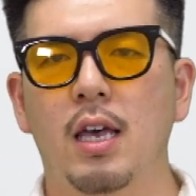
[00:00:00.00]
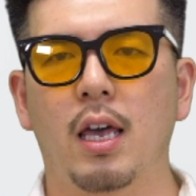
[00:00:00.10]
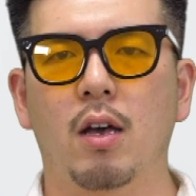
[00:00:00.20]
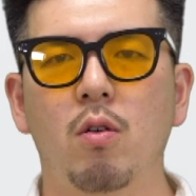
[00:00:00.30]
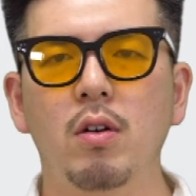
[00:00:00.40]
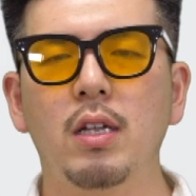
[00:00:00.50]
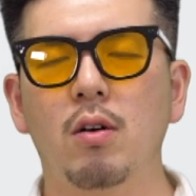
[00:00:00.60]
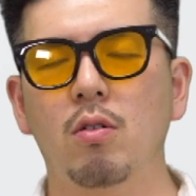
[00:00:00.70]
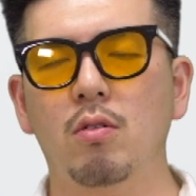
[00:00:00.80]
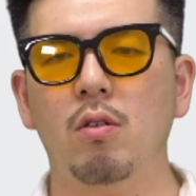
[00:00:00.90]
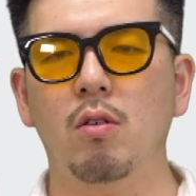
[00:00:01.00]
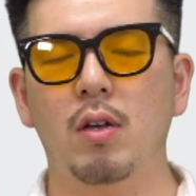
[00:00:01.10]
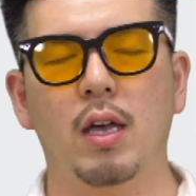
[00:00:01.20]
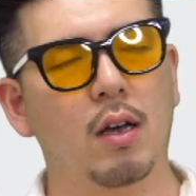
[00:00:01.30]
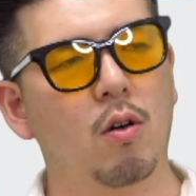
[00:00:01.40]
えこういったこ
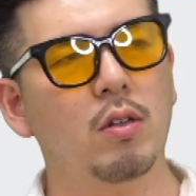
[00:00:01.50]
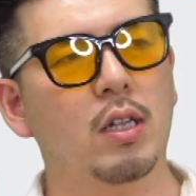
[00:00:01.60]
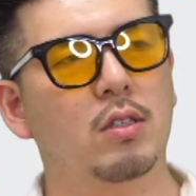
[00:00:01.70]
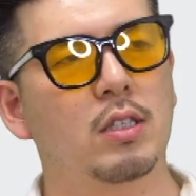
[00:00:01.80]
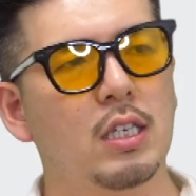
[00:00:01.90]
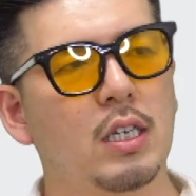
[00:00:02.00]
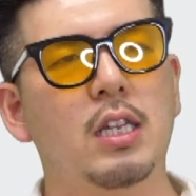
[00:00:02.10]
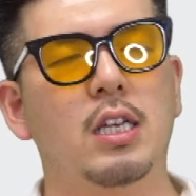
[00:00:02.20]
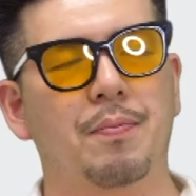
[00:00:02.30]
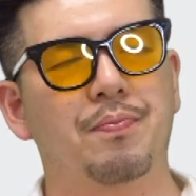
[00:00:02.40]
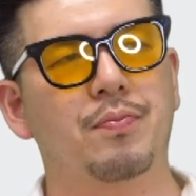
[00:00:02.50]
と、えこういった時期に